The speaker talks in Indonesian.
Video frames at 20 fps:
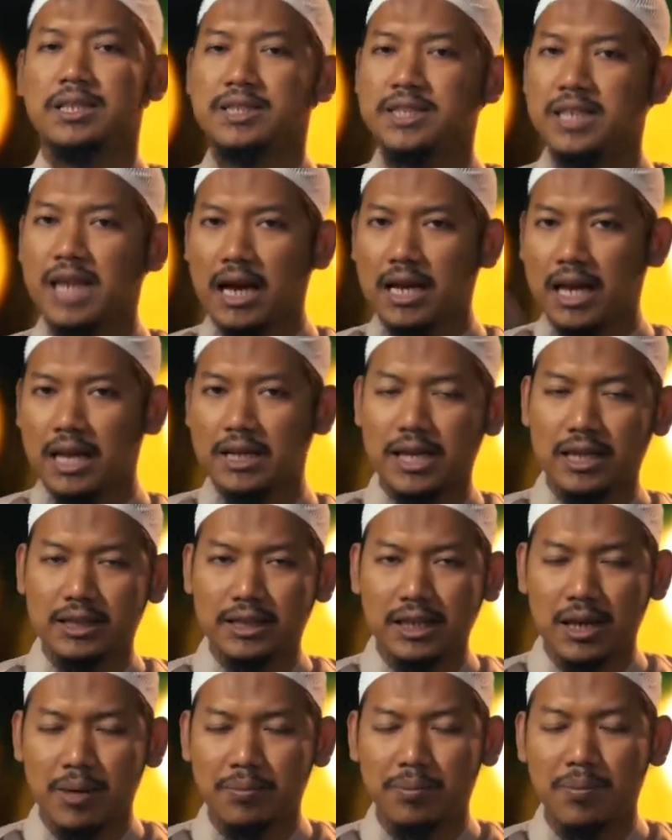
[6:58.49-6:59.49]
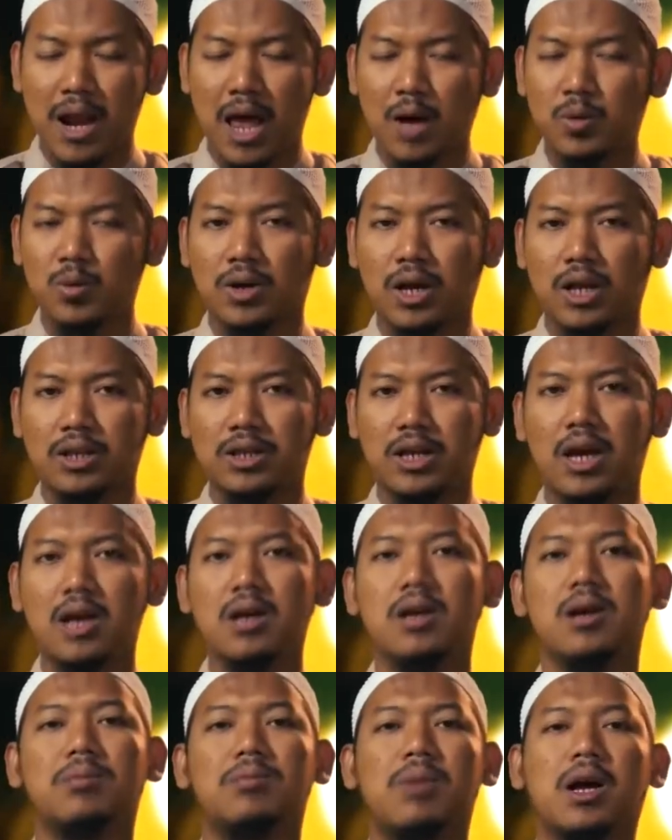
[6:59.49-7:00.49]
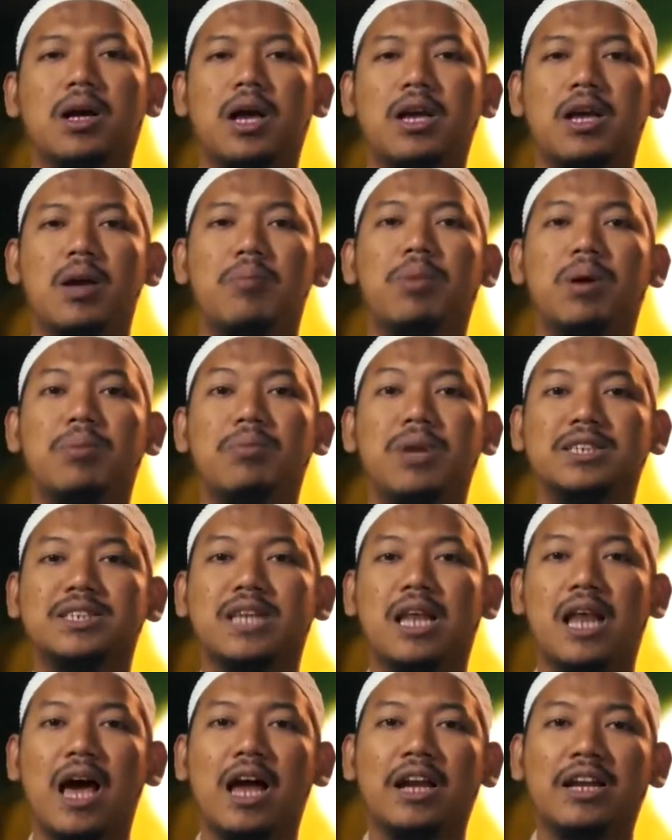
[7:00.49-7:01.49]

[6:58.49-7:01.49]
Jika kalian tidak melakukannya, maka yang bermasalah